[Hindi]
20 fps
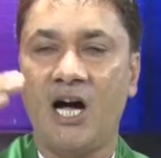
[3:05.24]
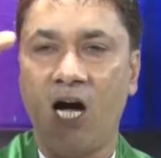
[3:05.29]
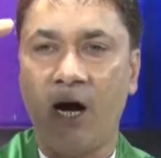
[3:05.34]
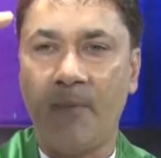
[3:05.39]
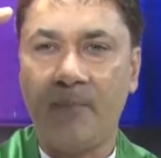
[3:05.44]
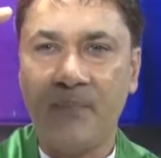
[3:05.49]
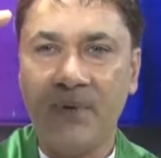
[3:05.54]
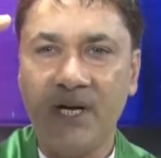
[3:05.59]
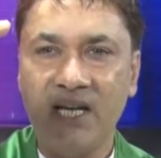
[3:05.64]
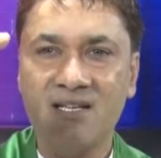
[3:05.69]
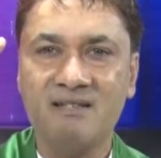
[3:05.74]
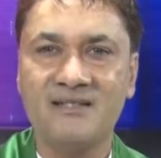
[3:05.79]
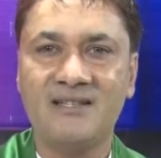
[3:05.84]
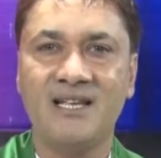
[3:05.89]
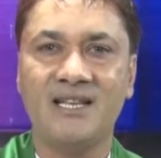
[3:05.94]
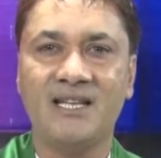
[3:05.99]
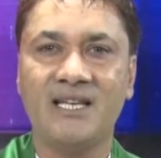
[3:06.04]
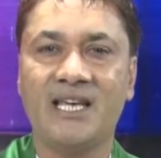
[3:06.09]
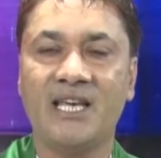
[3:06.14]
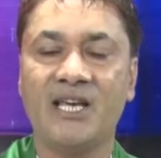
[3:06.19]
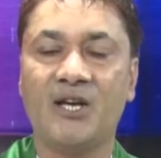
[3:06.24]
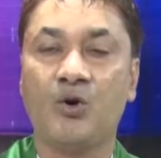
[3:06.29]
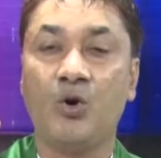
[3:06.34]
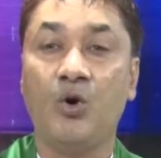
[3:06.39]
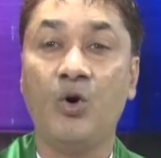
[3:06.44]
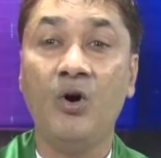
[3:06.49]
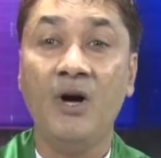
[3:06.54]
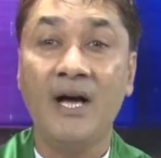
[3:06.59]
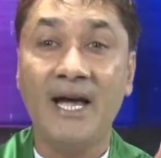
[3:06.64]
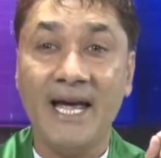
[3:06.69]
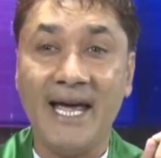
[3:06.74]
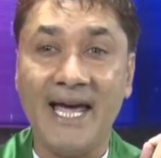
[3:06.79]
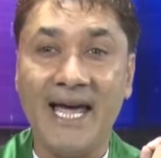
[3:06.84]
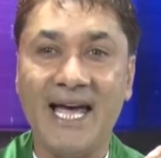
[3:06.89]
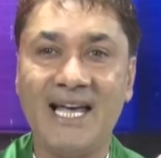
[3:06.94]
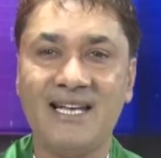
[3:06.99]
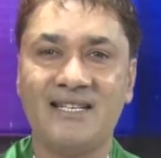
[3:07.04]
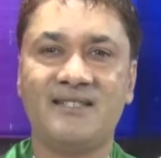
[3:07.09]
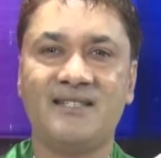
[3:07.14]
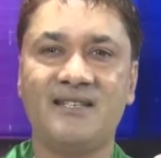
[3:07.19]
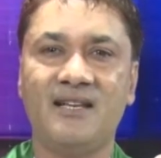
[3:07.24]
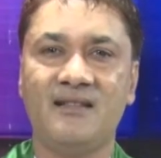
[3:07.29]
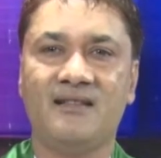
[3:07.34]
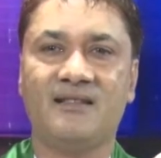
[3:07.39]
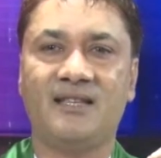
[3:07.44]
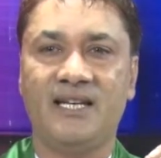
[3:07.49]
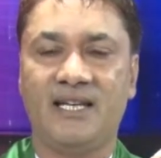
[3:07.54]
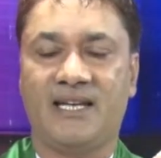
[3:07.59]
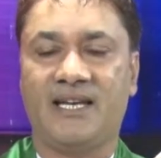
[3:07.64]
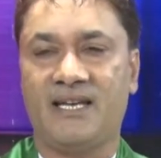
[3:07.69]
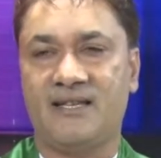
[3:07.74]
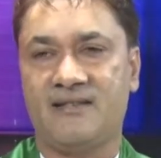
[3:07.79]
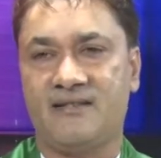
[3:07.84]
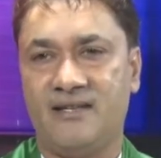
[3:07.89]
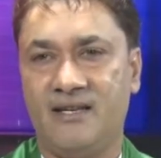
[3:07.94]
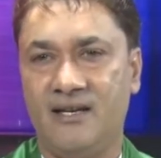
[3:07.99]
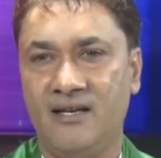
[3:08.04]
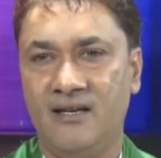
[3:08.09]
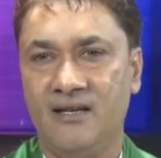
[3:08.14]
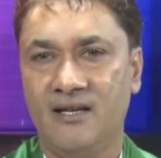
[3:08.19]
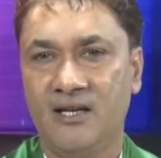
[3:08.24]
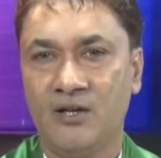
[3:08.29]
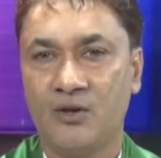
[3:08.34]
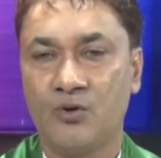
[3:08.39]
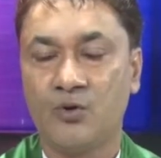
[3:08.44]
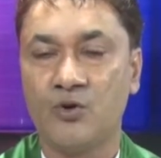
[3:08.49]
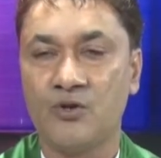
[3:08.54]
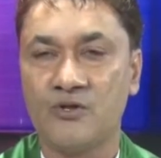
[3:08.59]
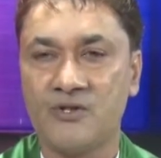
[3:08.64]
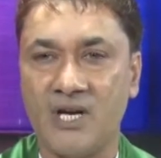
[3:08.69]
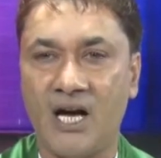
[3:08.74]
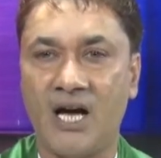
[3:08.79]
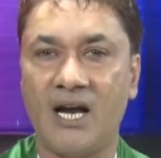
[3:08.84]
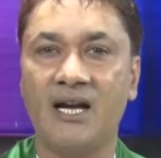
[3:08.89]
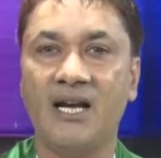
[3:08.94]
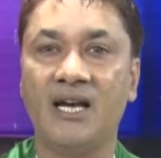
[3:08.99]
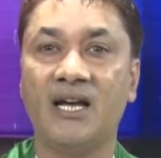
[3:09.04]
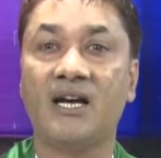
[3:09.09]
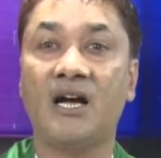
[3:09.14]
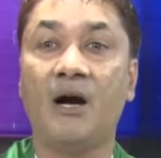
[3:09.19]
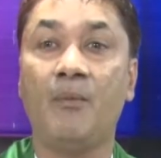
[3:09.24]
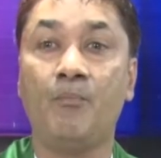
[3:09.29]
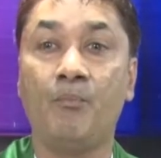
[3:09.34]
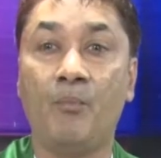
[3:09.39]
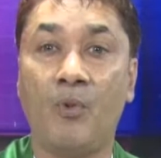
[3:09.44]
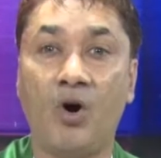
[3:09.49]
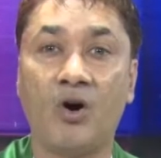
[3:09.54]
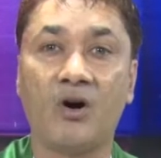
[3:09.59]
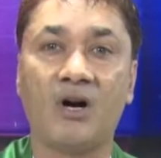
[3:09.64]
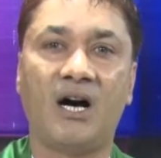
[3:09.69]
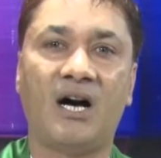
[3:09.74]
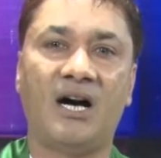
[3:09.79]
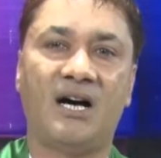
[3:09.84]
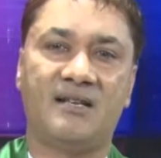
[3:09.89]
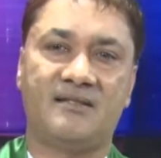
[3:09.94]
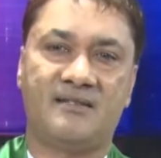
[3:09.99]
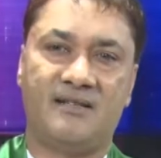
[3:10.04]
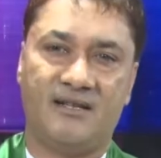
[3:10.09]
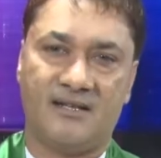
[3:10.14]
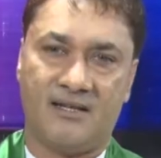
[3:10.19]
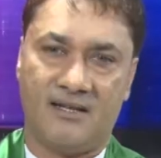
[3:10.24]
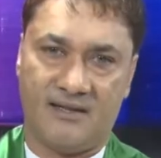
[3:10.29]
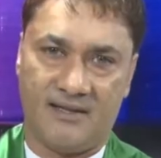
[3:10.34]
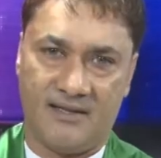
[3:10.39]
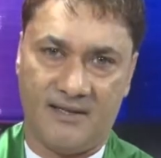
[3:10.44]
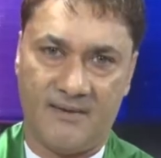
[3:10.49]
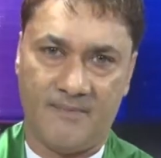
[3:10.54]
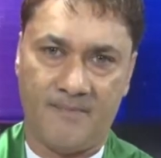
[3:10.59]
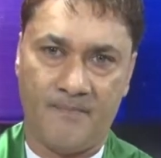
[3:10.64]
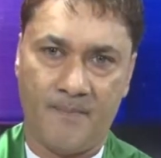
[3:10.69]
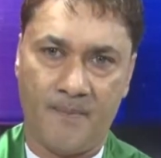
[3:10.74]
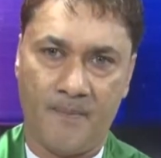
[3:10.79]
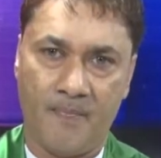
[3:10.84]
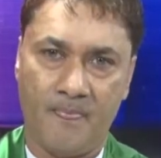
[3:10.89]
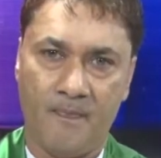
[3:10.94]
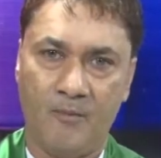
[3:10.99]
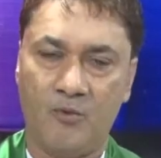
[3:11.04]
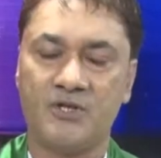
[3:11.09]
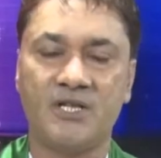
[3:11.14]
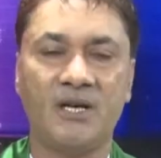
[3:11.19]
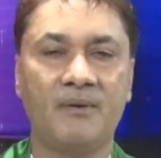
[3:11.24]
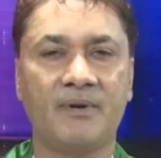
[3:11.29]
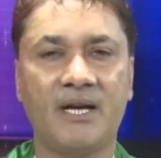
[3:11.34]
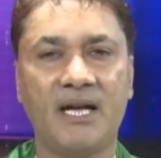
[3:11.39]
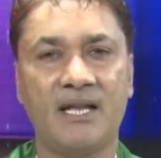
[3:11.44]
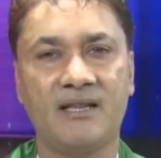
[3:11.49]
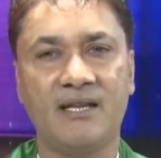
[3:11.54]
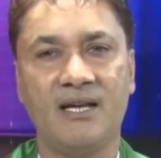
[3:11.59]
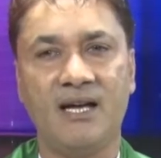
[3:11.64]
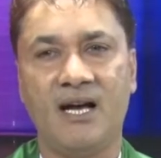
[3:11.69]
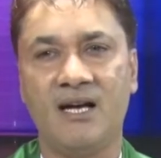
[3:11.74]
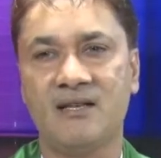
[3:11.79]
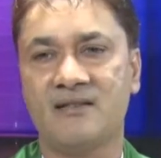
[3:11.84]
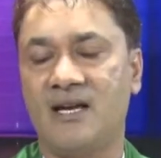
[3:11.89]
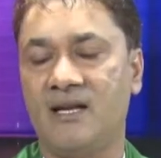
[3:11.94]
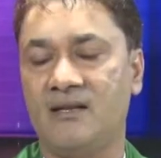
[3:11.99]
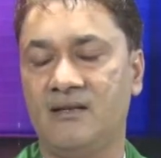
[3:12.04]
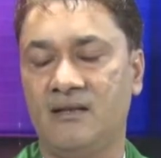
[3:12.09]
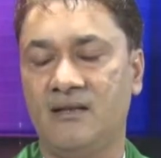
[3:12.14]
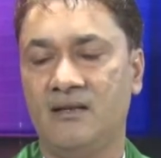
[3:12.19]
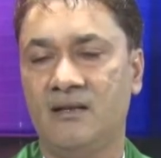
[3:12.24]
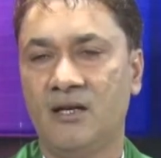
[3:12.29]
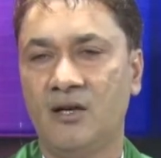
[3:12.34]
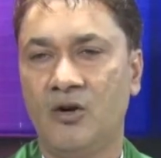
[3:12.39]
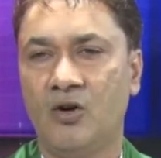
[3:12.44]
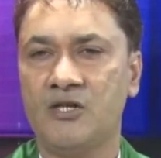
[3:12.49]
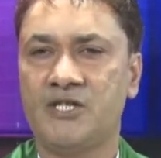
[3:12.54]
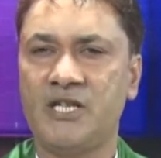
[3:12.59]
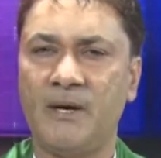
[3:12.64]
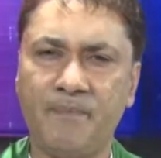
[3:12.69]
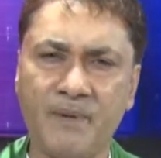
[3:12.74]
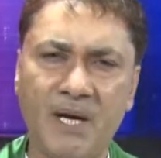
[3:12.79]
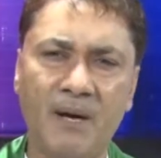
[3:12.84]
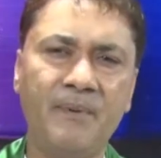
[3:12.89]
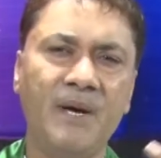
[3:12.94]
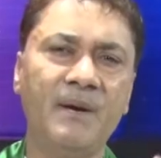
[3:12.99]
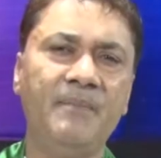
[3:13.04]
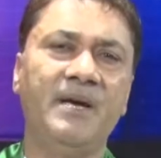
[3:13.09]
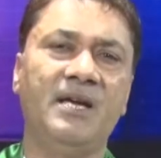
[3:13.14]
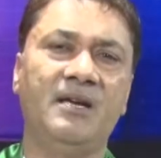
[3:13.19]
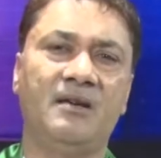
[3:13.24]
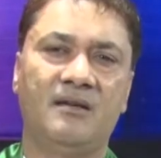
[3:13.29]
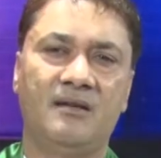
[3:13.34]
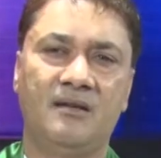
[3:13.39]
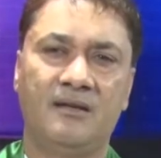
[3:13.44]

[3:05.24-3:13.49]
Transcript: अपनी ज़िंदगी को एहसन तरीके से गुजारने का मौका हासिल करते हैं उसे हम कहते हैं आज़ादी और जब कभी भी